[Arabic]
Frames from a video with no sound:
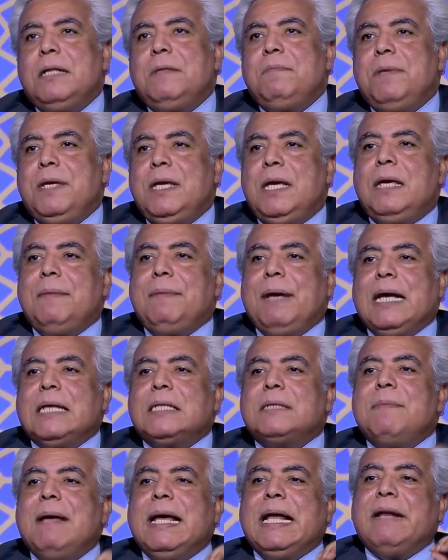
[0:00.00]
بيجي بحاجه
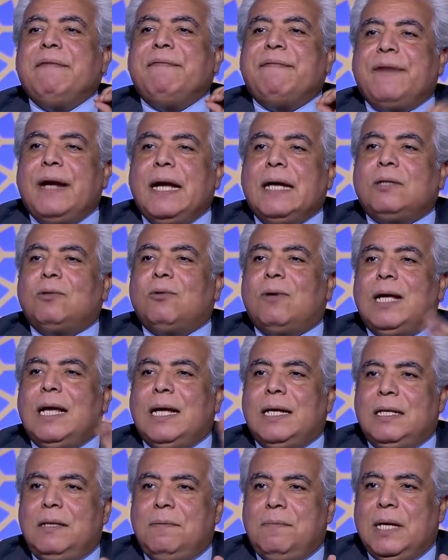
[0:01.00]
اسمها ريفراكتوري
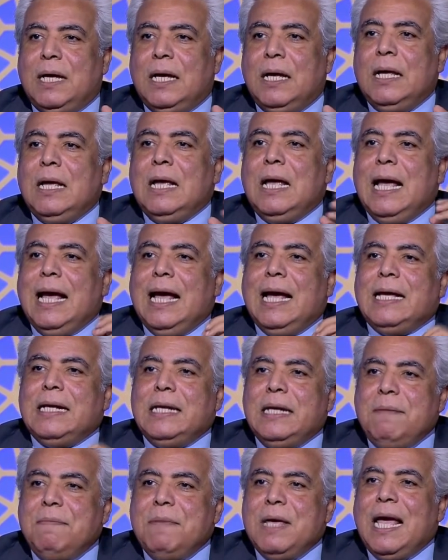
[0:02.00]
انيميا
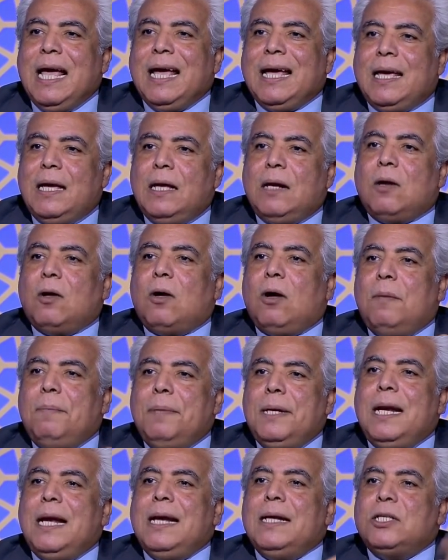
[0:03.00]
انيميا غير
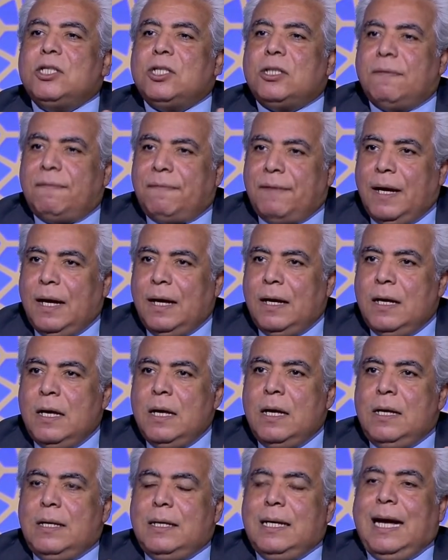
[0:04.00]
قابله للشفاء
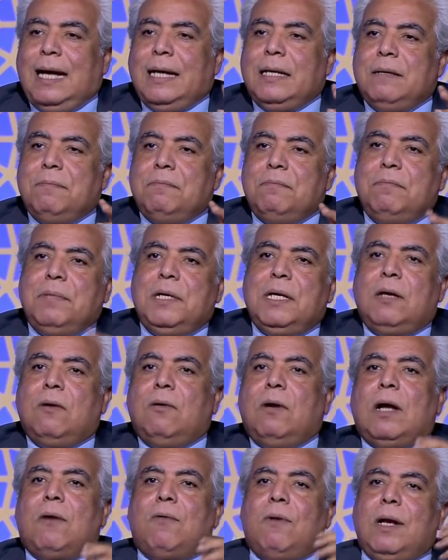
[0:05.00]
يعني بيجي
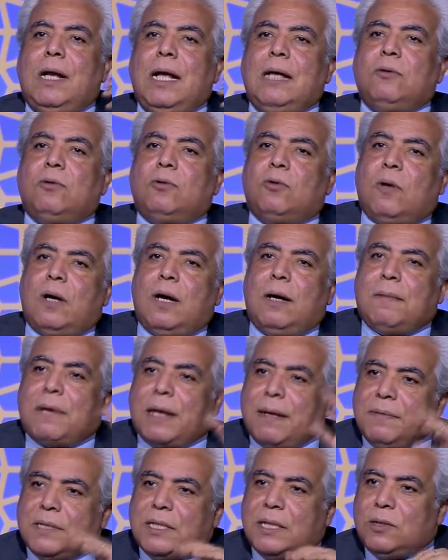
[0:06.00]
يقول لك والله يا دكتور انا من
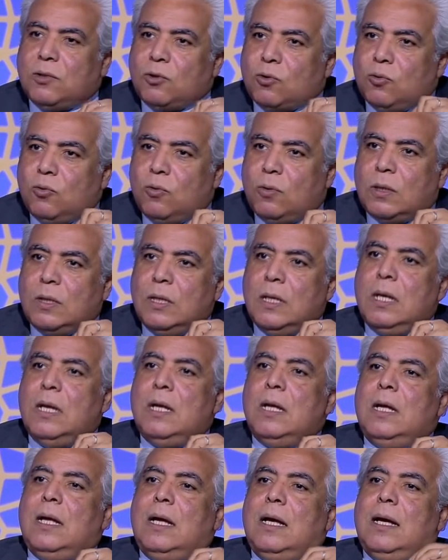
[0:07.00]
خمس ست شهور
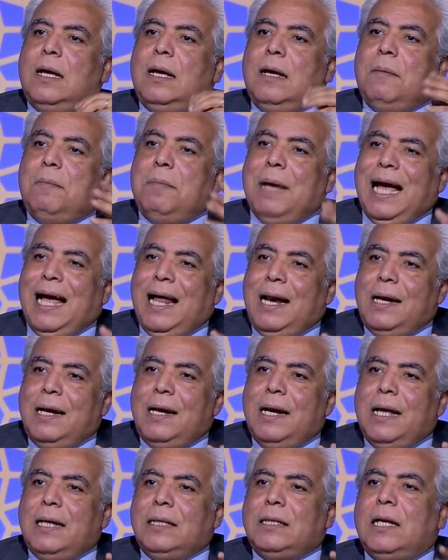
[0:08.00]
آه،
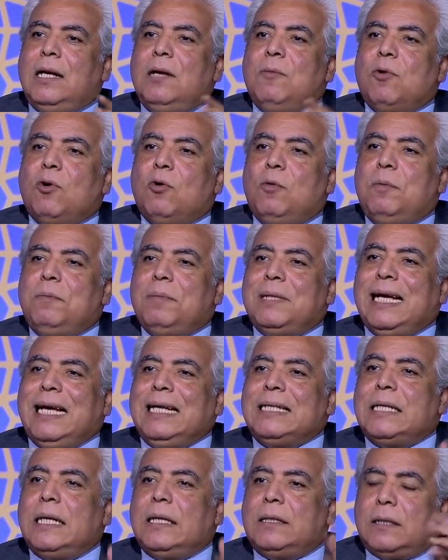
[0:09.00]
بحلل لقيت الهيموجلوبين
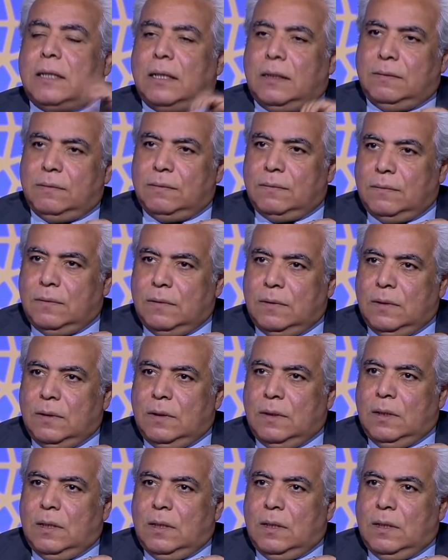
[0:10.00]
بتاعي سته مم.